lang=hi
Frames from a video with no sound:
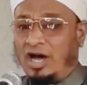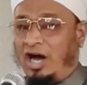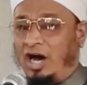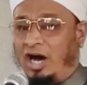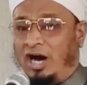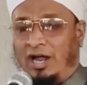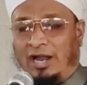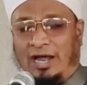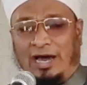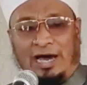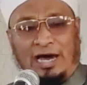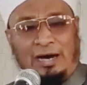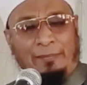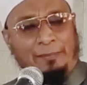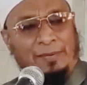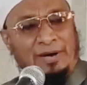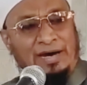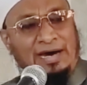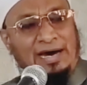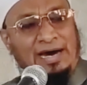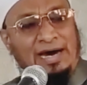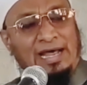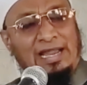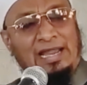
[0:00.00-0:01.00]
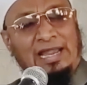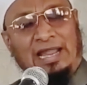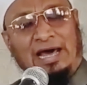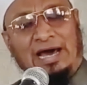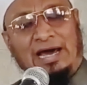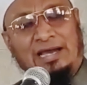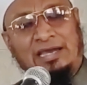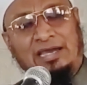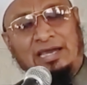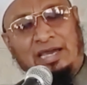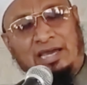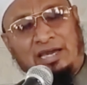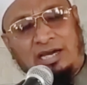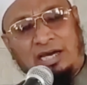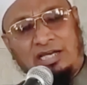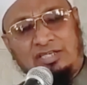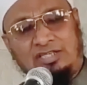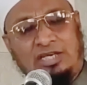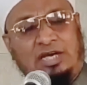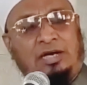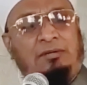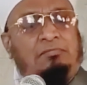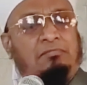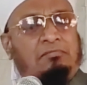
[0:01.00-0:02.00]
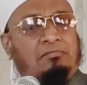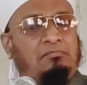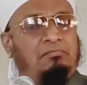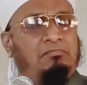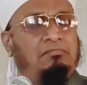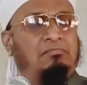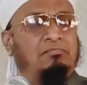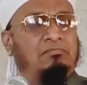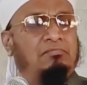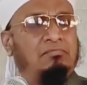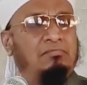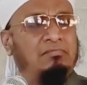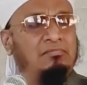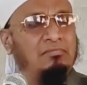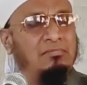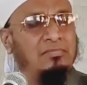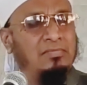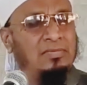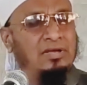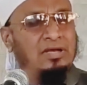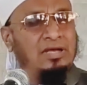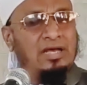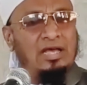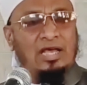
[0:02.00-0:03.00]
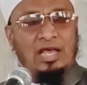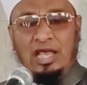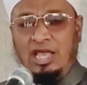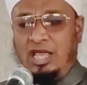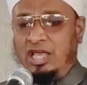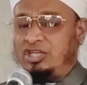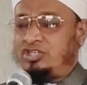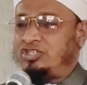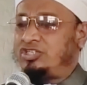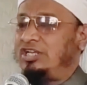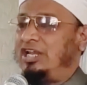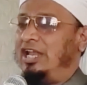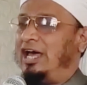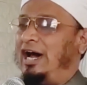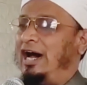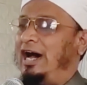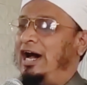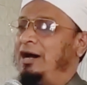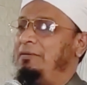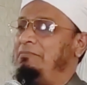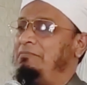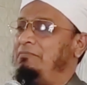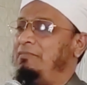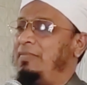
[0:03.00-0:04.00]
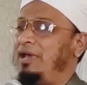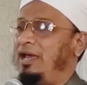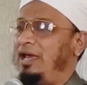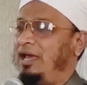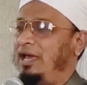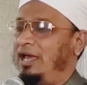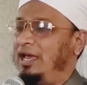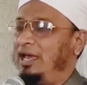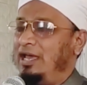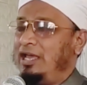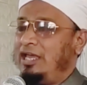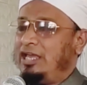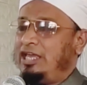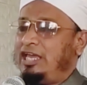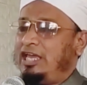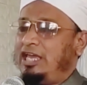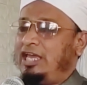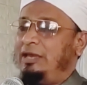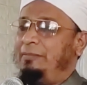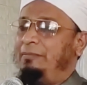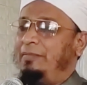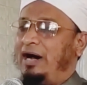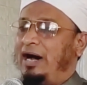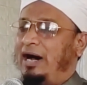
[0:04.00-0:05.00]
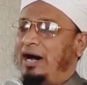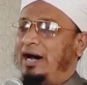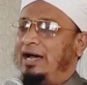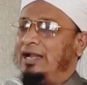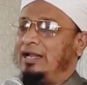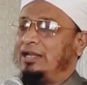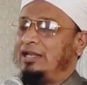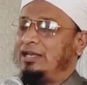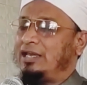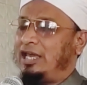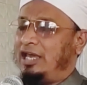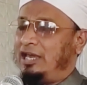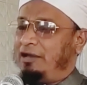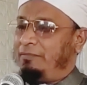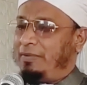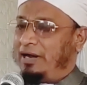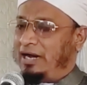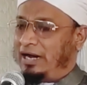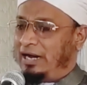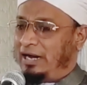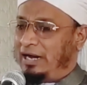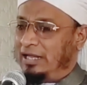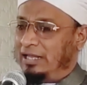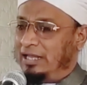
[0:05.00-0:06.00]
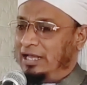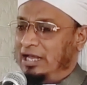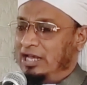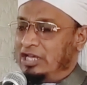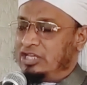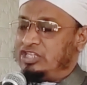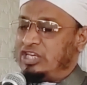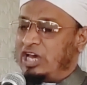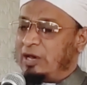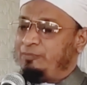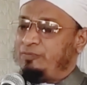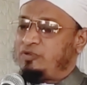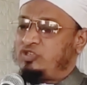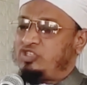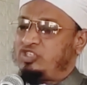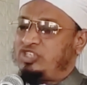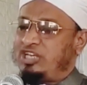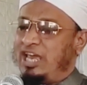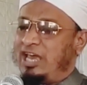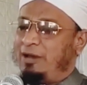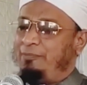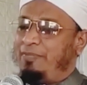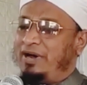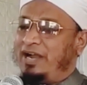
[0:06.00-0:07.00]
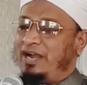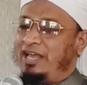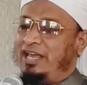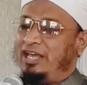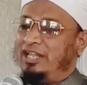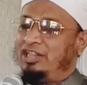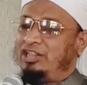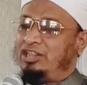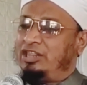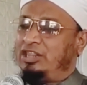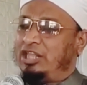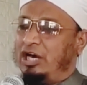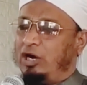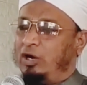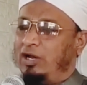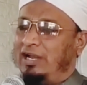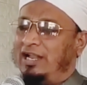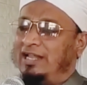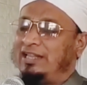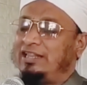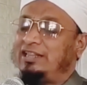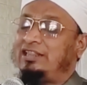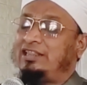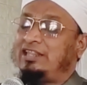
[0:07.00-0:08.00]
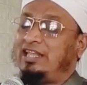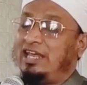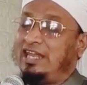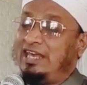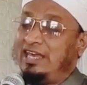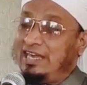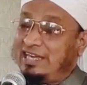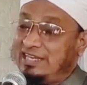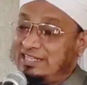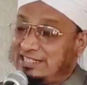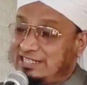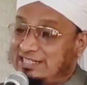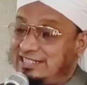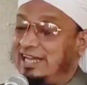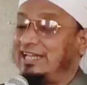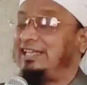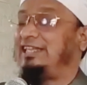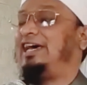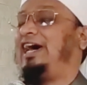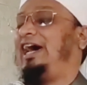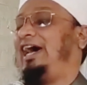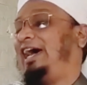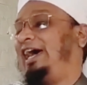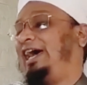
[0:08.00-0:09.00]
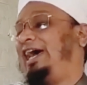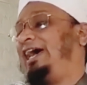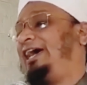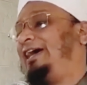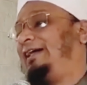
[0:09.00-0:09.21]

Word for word: और आपा अल्लाह की कसम इस्लाम में ईमान के बाद सबसे बड़ी दौलत तेरी इज्जत है